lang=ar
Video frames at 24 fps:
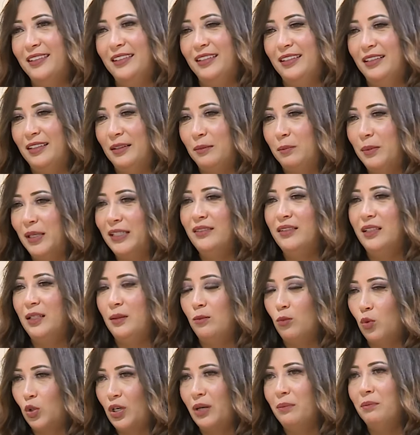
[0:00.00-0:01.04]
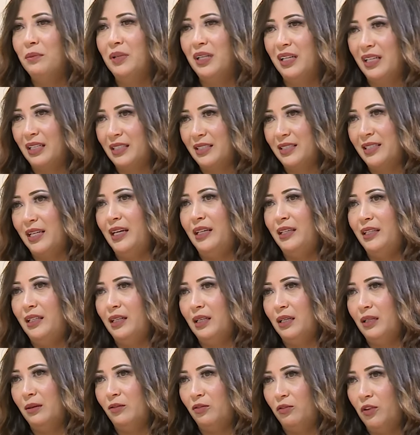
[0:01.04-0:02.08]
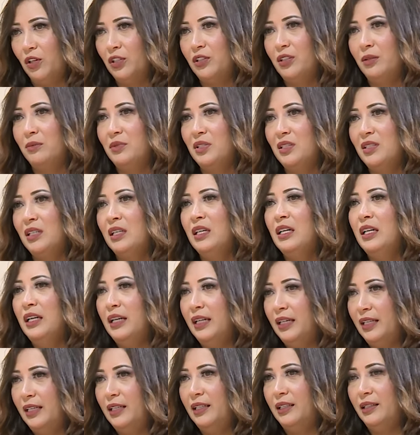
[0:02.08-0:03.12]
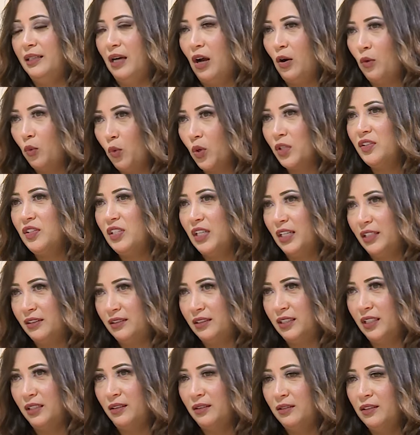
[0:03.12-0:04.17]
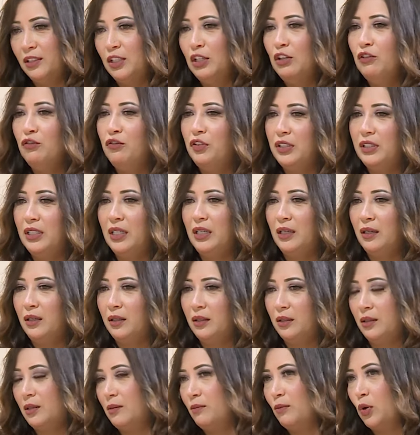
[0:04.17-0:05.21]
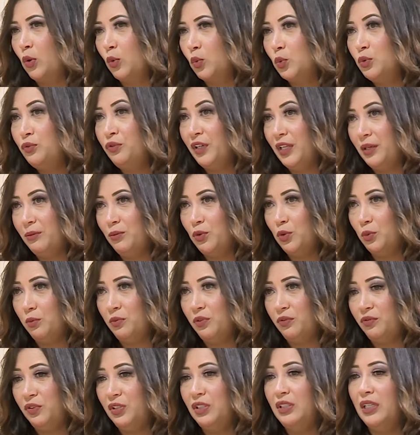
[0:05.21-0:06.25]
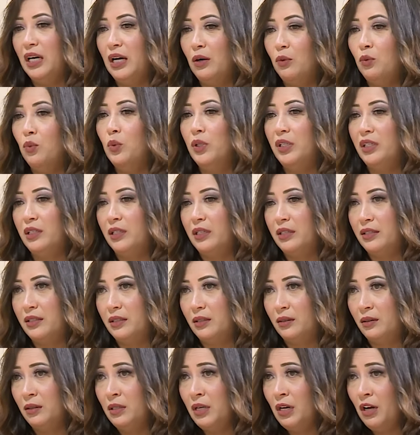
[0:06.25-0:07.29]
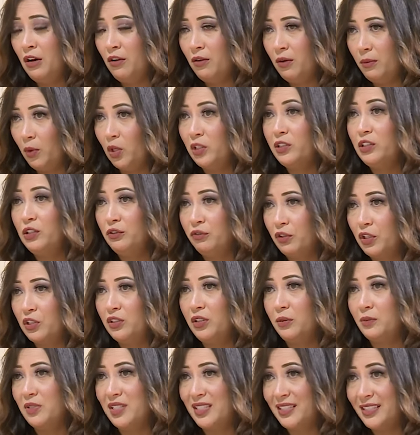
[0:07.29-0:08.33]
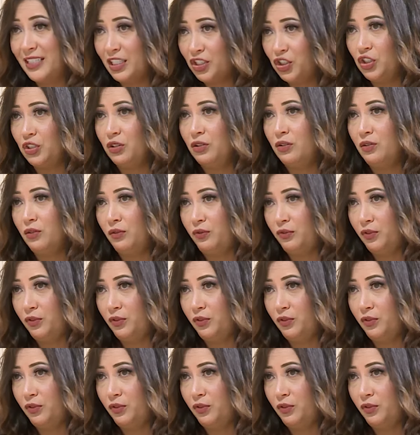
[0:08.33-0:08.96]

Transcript: بند المكمل الغذائي الفيتامينز اللي يعوضني عن ده فده موجود في الام يو ام في اول مالتي فيتامين ساشيت آه.